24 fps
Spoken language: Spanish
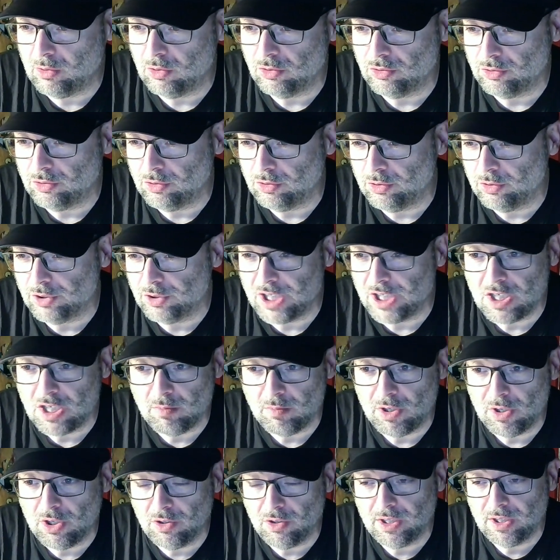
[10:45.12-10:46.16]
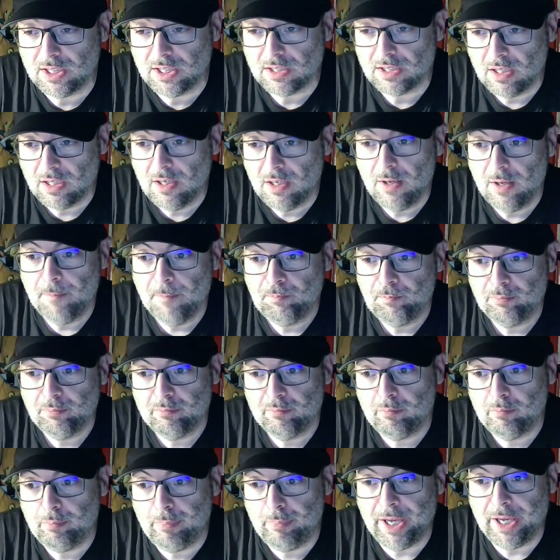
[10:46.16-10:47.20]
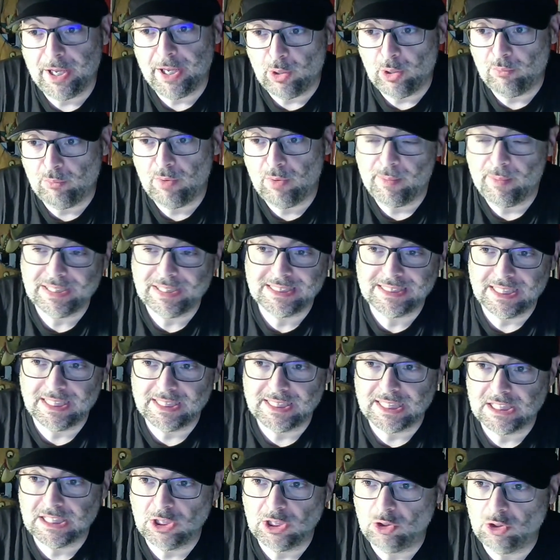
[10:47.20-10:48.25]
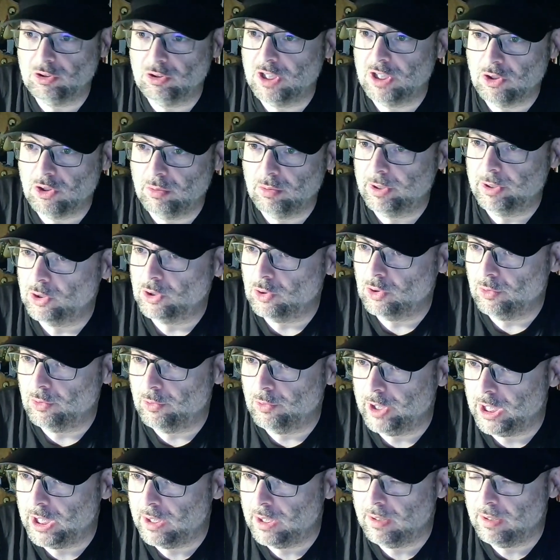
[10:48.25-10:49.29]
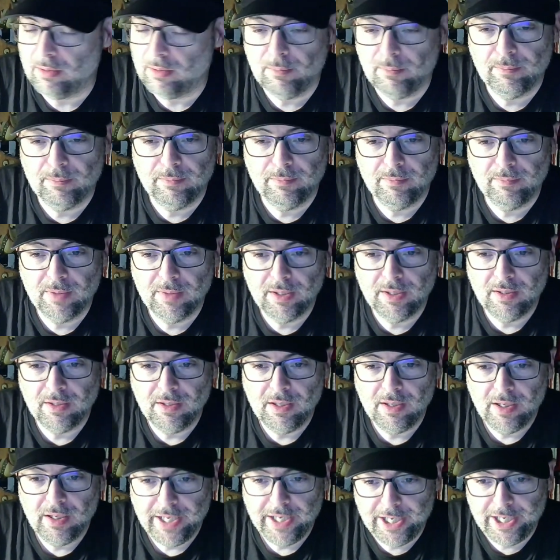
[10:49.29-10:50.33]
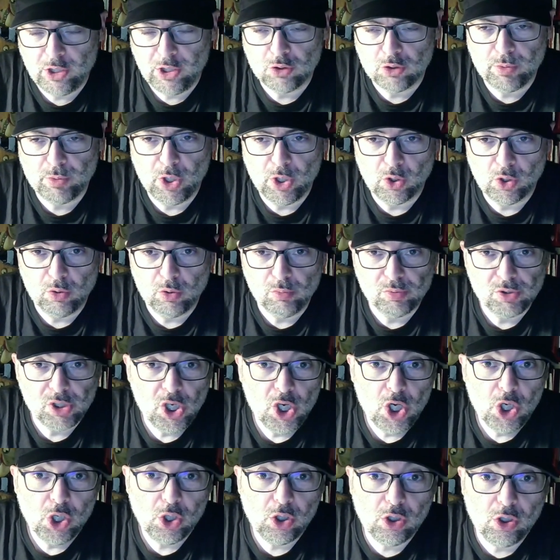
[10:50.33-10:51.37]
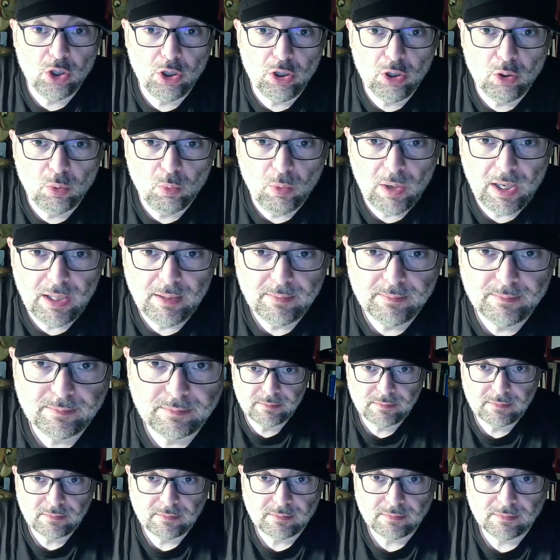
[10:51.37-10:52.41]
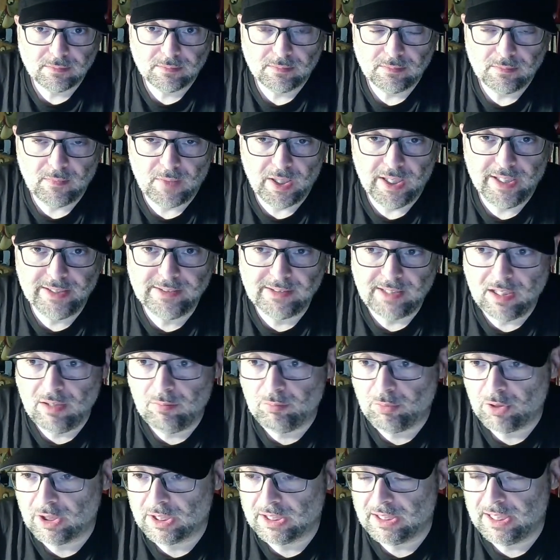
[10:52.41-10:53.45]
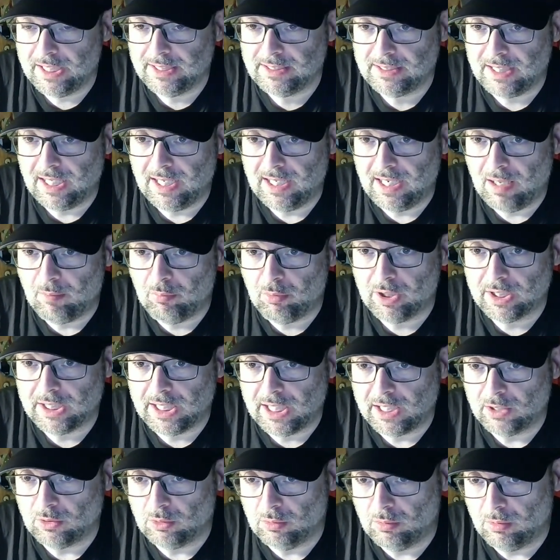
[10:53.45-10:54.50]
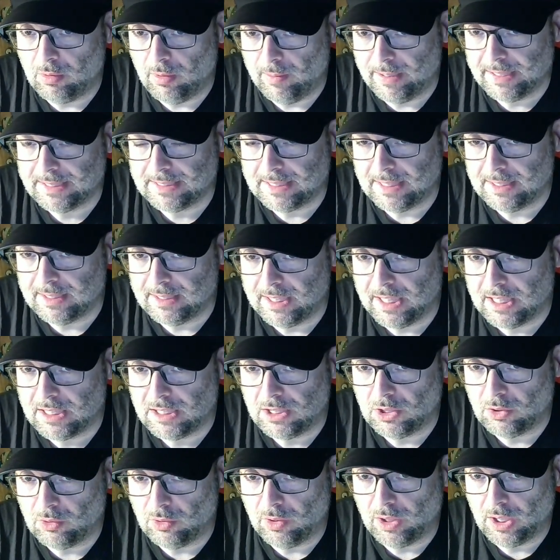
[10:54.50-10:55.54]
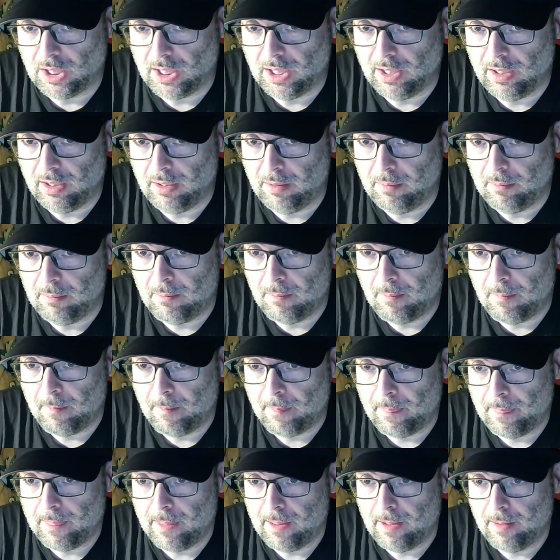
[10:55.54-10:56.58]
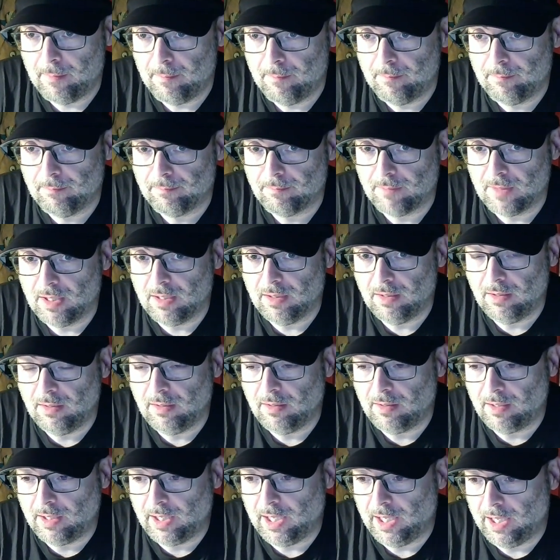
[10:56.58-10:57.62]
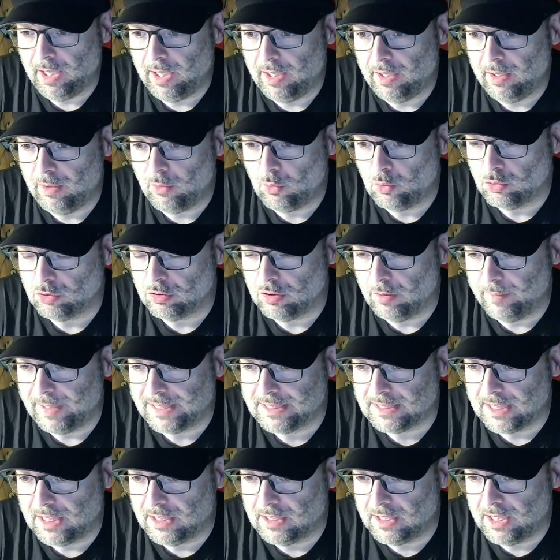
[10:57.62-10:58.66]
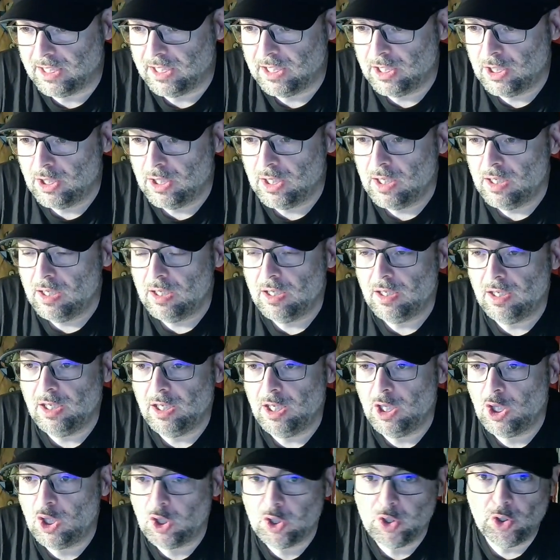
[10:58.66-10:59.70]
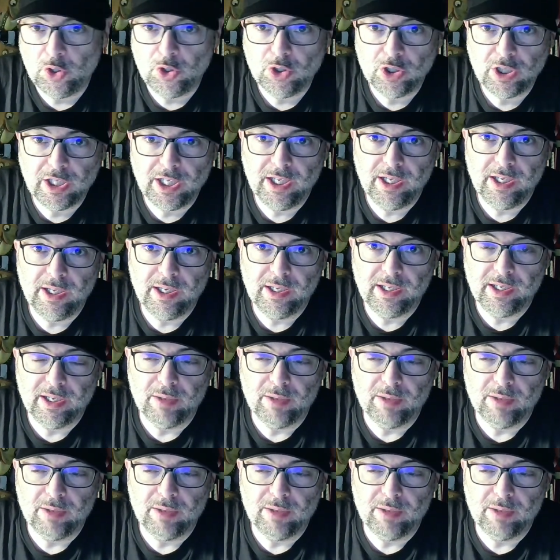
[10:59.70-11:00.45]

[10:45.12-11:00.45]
costó 6 millones, pero fue bastante exitosa, sobre todo en, en los videoclubs. Con lo cual, esta de está la puerta que tuvo bastante éxito y que y que gustó bastante, hizo que,